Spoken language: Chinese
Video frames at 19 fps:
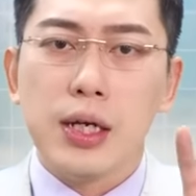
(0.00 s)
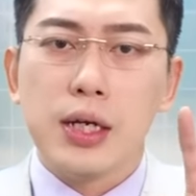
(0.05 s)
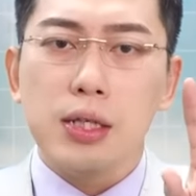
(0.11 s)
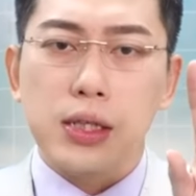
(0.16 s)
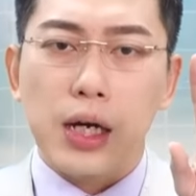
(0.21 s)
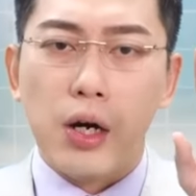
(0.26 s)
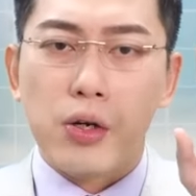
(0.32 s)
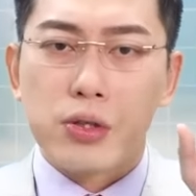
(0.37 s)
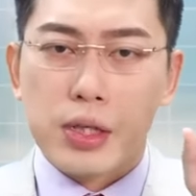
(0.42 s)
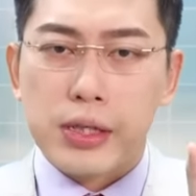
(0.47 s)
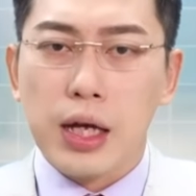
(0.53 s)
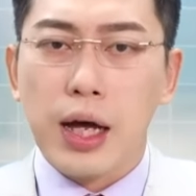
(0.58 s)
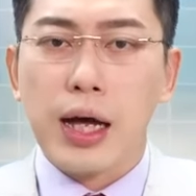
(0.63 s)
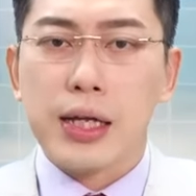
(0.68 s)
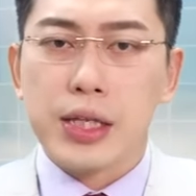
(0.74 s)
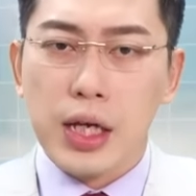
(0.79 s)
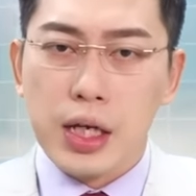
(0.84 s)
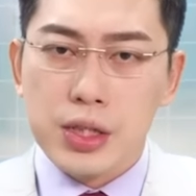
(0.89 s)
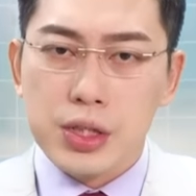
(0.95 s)
然后等到它
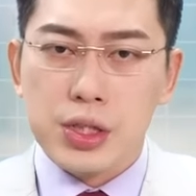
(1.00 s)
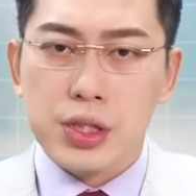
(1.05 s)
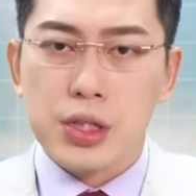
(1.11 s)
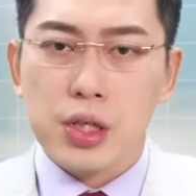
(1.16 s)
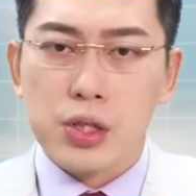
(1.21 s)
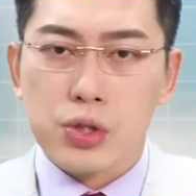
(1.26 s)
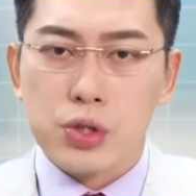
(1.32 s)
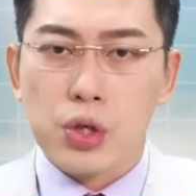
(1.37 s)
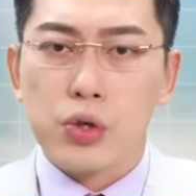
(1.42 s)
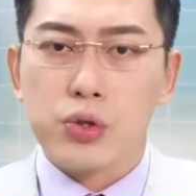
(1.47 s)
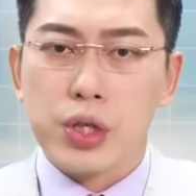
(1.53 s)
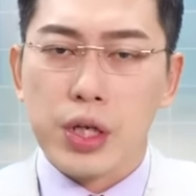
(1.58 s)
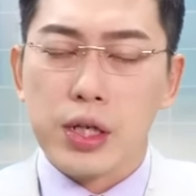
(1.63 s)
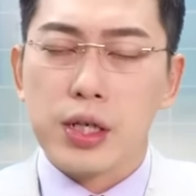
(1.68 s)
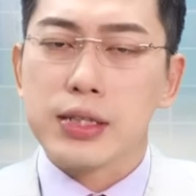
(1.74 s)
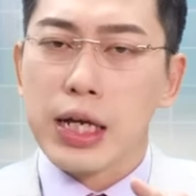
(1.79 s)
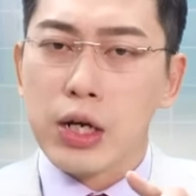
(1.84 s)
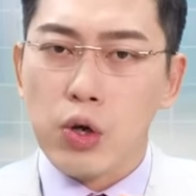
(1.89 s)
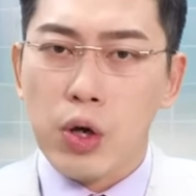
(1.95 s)
填息的时候，填
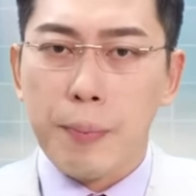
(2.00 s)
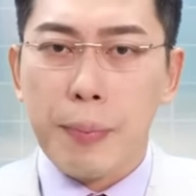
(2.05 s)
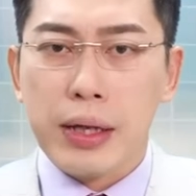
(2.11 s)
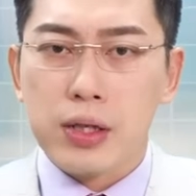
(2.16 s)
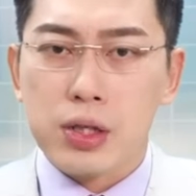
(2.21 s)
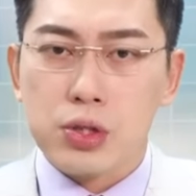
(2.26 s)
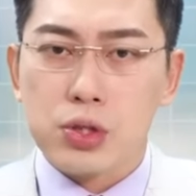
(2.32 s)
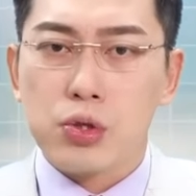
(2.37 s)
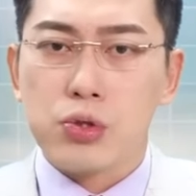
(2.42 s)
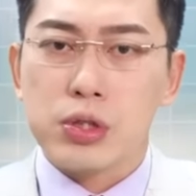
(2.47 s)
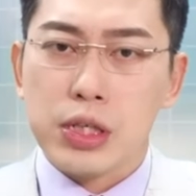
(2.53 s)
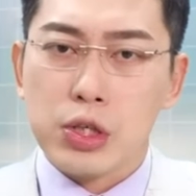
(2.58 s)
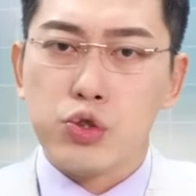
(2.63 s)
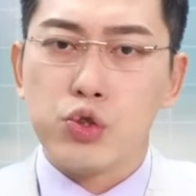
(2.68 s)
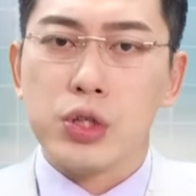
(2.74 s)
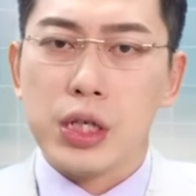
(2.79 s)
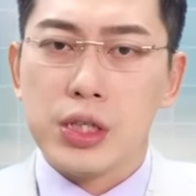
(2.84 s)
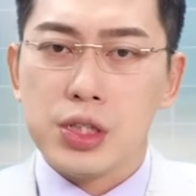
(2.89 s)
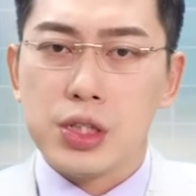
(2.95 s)
了三块半的时候，你再
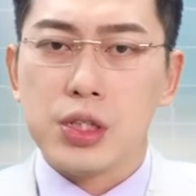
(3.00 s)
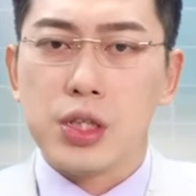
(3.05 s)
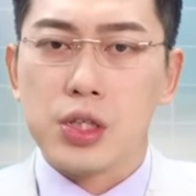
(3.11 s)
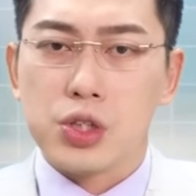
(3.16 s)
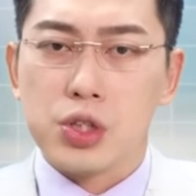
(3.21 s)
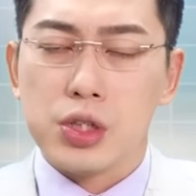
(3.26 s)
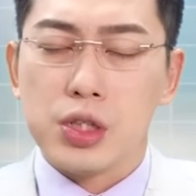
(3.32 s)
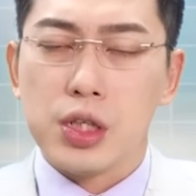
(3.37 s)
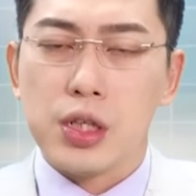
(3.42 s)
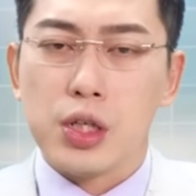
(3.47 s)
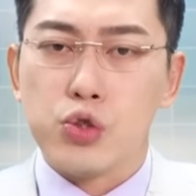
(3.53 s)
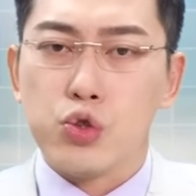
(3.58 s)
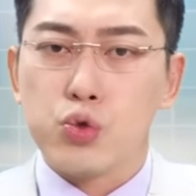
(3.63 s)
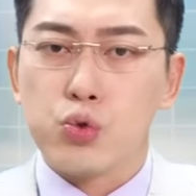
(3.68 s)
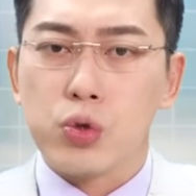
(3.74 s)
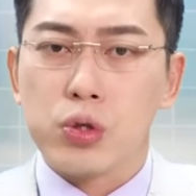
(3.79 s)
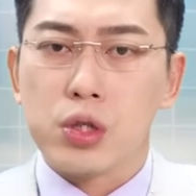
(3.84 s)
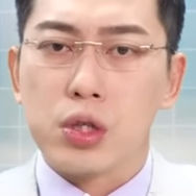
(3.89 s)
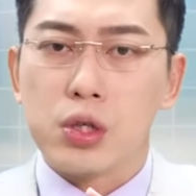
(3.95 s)
去填息那个时间点去
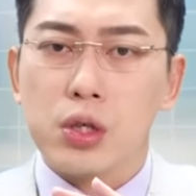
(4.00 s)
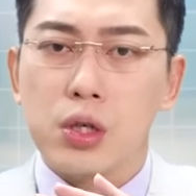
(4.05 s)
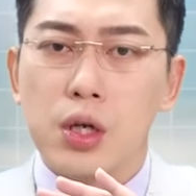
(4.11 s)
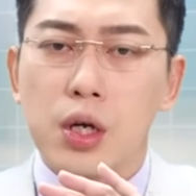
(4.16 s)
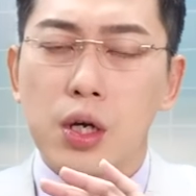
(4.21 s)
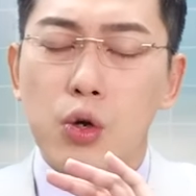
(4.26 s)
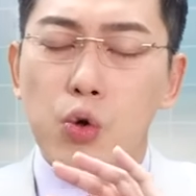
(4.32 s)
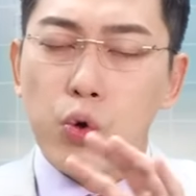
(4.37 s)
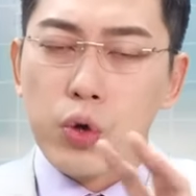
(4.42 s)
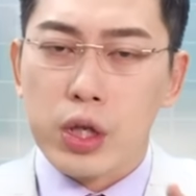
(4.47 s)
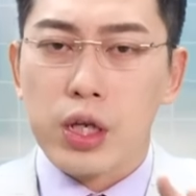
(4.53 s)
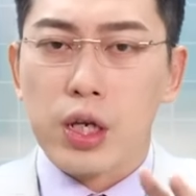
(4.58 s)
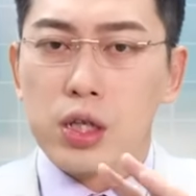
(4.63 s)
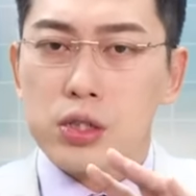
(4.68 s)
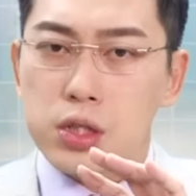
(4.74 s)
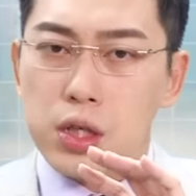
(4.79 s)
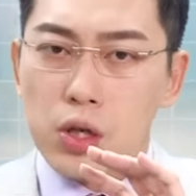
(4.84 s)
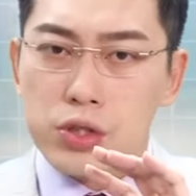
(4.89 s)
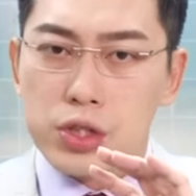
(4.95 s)
做一个获利了
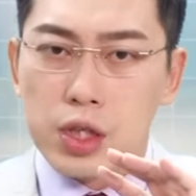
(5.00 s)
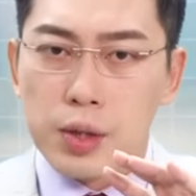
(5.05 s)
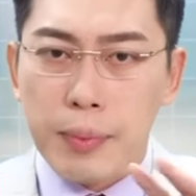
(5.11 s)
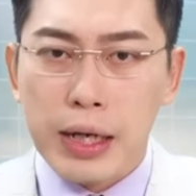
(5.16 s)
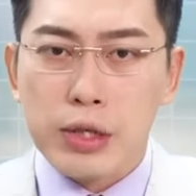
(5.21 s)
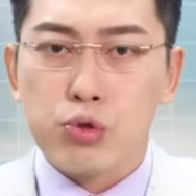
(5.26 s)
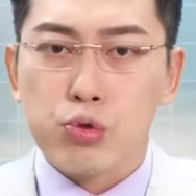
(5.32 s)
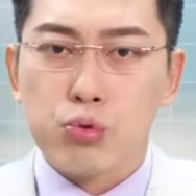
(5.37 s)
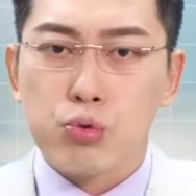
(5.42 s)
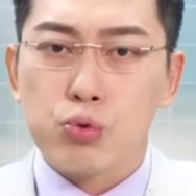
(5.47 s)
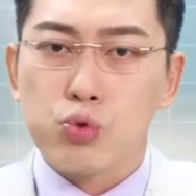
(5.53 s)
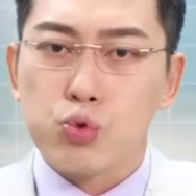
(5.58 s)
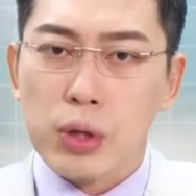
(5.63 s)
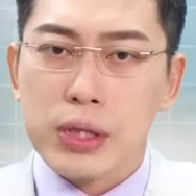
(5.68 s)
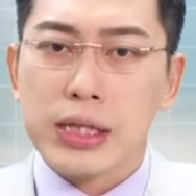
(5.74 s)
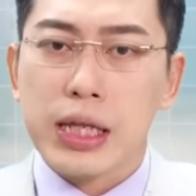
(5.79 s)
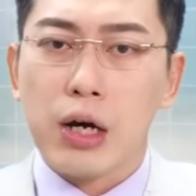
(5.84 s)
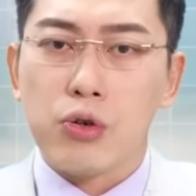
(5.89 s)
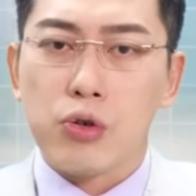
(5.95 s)
结的卖出，
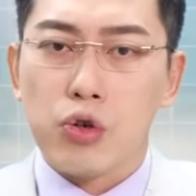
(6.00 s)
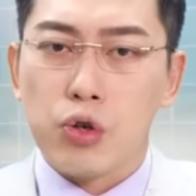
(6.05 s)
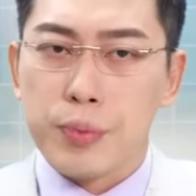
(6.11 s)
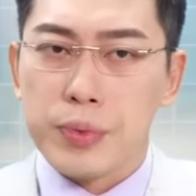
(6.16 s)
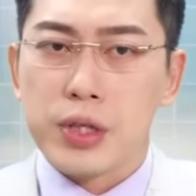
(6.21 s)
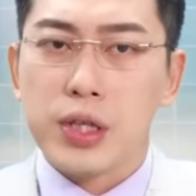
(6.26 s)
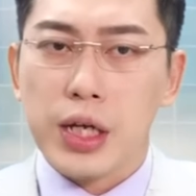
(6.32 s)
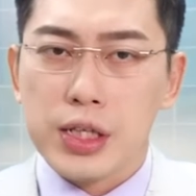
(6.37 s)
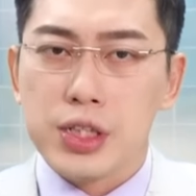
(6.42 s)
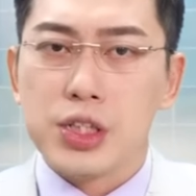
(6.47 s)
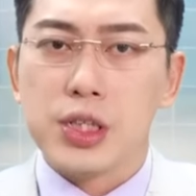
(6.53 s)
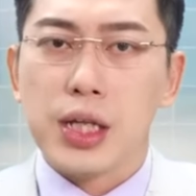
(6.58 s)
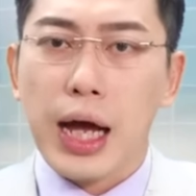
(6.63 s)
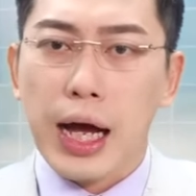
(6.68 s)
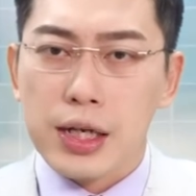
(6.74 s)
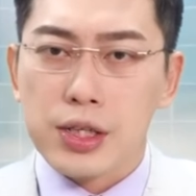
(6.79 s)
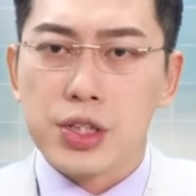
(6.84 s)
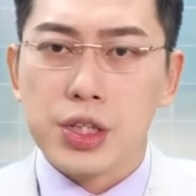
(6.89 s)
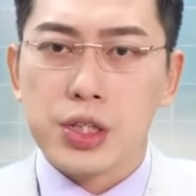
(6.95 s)
赚到我们的填息的
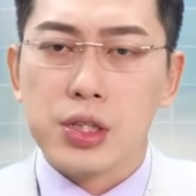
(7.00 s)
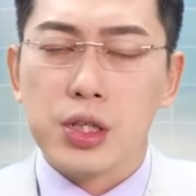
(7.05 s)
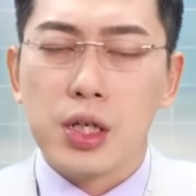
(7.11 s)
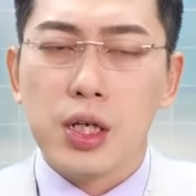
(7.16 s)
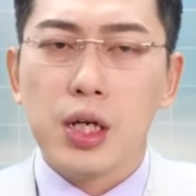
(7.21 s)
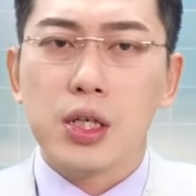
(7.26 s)
行情。